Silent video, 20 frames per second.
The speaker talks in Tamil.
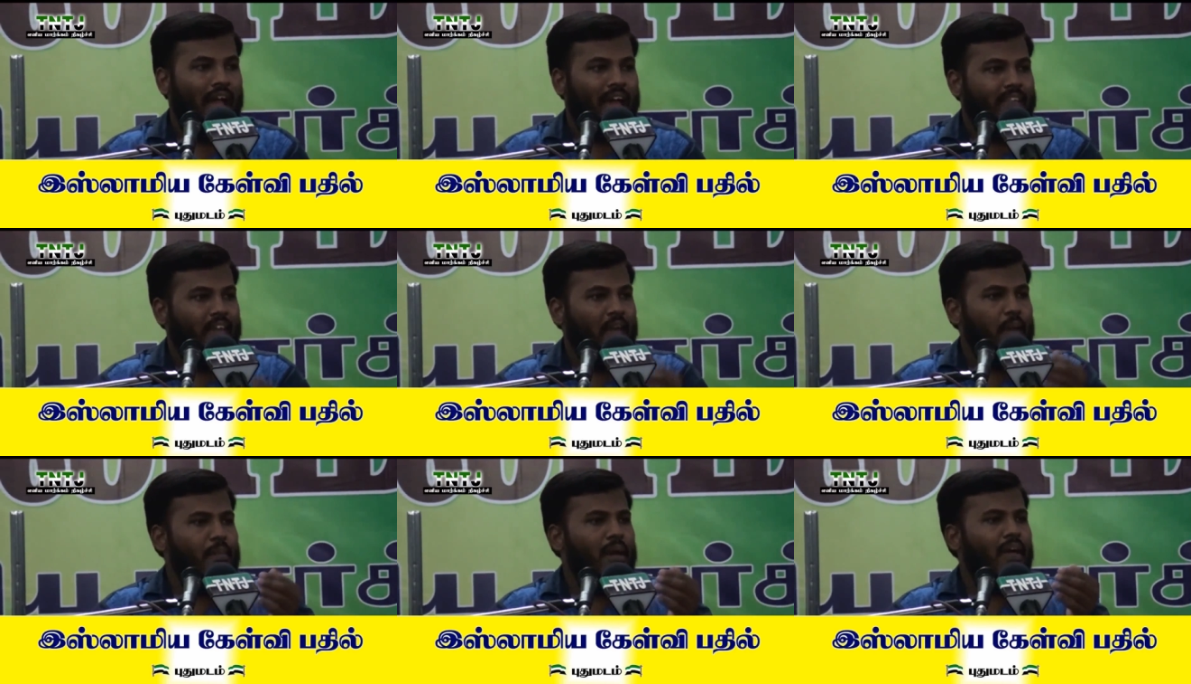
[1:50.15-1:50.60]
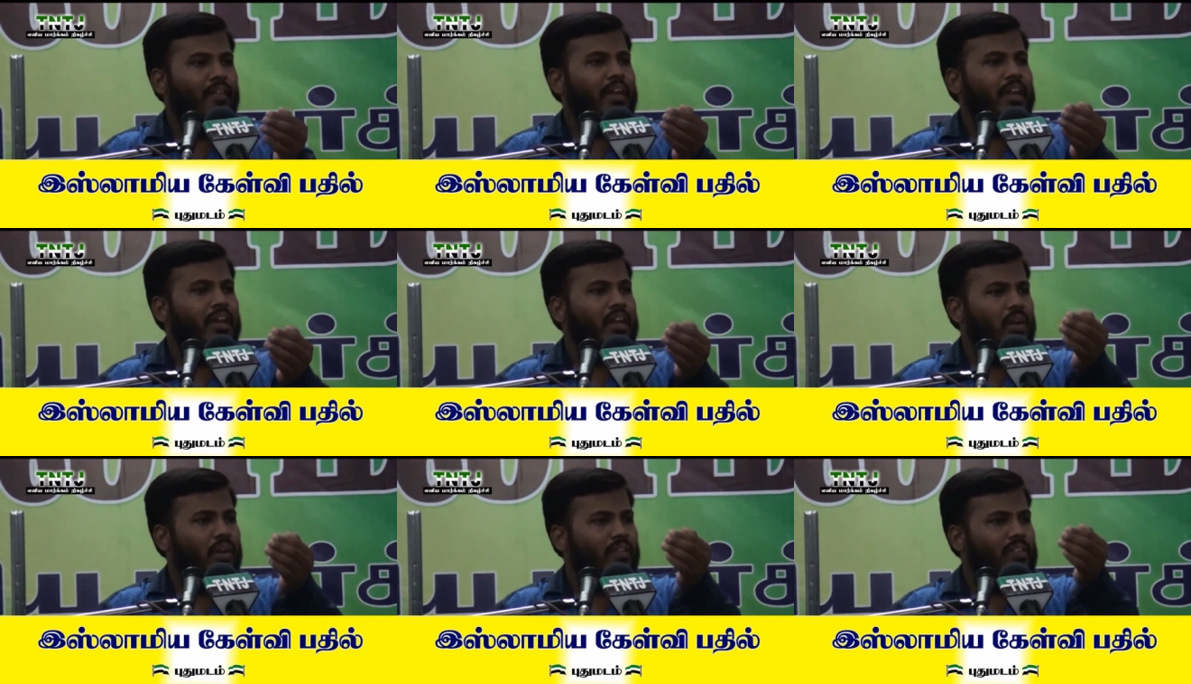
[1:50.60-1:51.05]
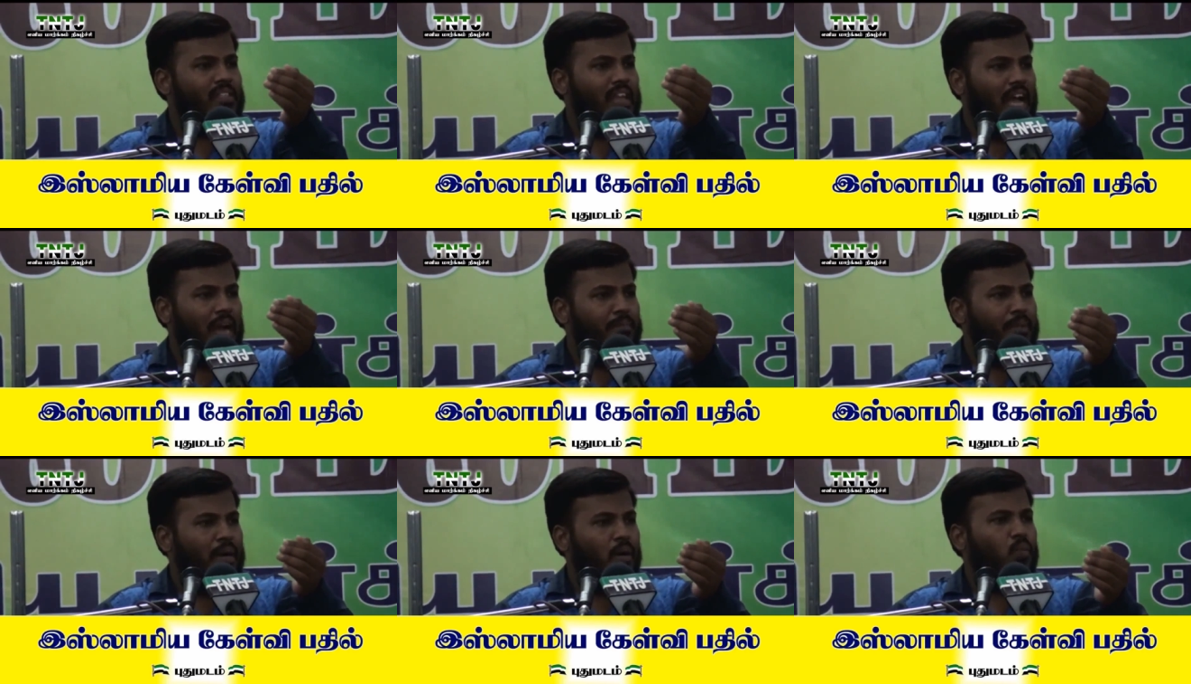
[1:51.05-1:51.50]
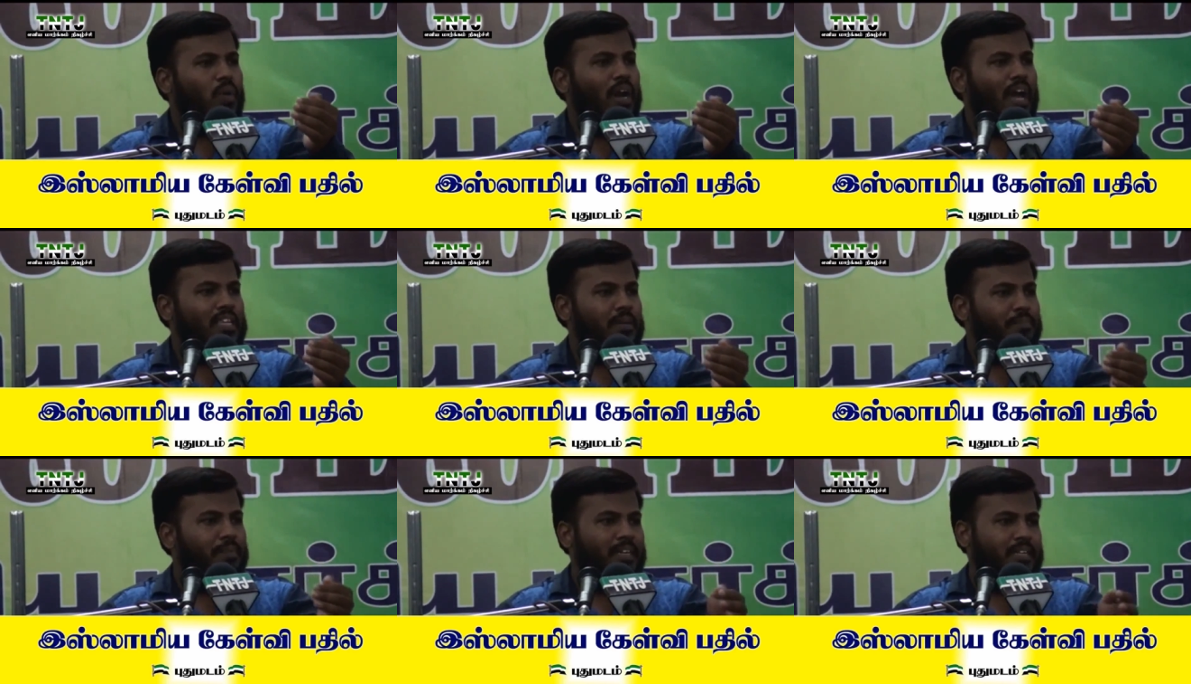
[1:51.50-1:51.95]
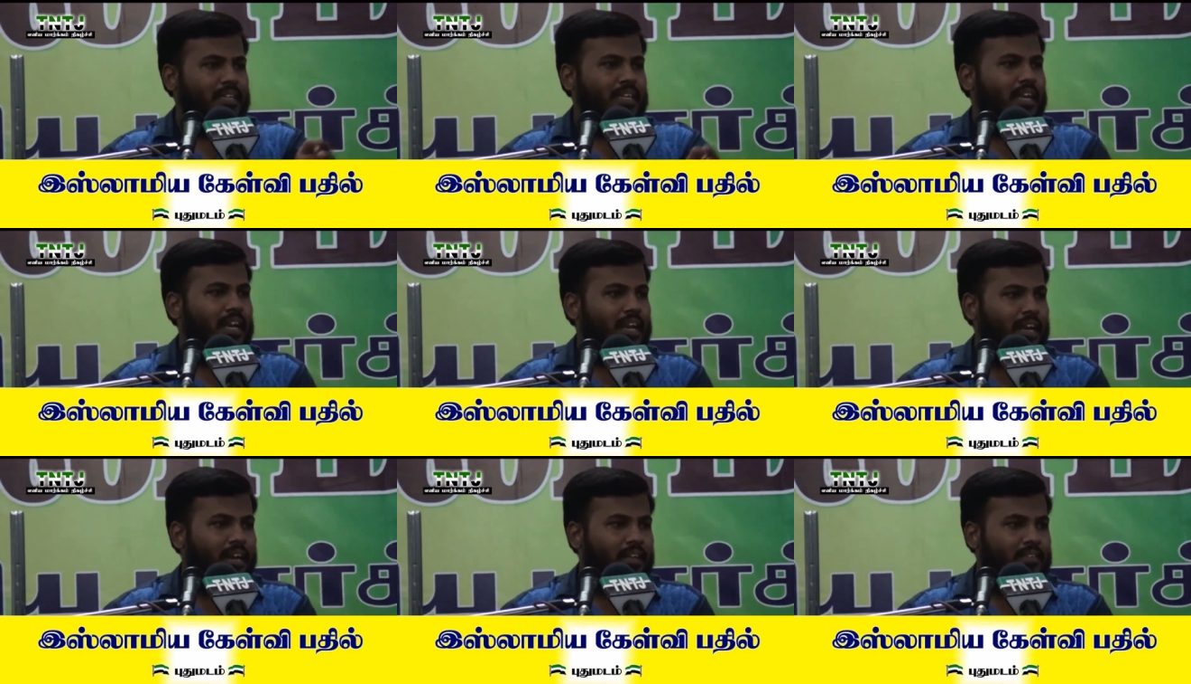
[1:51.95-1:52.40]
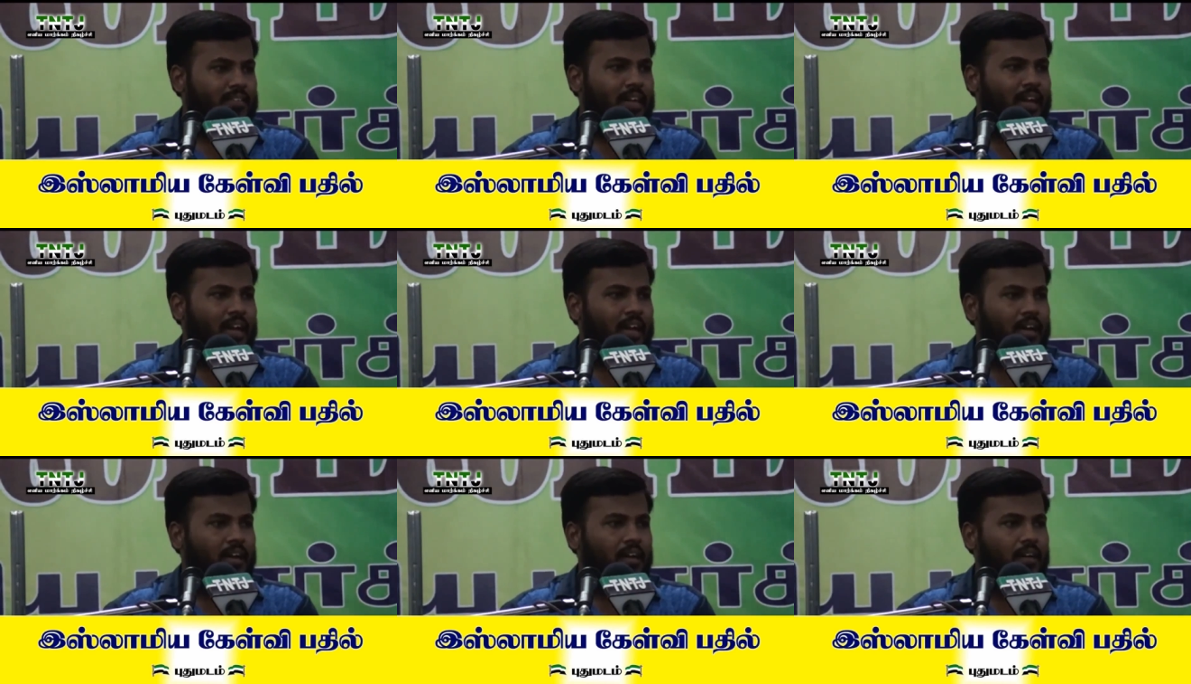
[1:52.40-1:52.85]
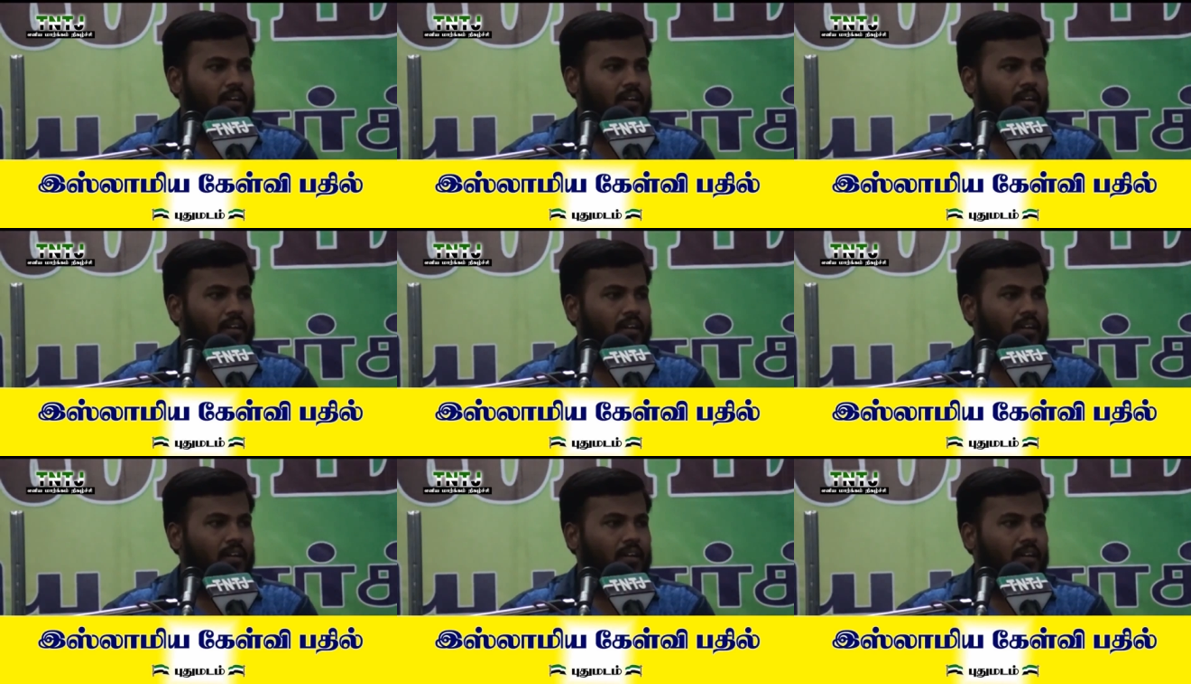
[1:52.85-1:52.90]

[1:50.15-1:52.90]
அதே மாதிரி இன்னும் அந்த சாப்பிடக்கூடாத பட்டியலில் எடுத்தா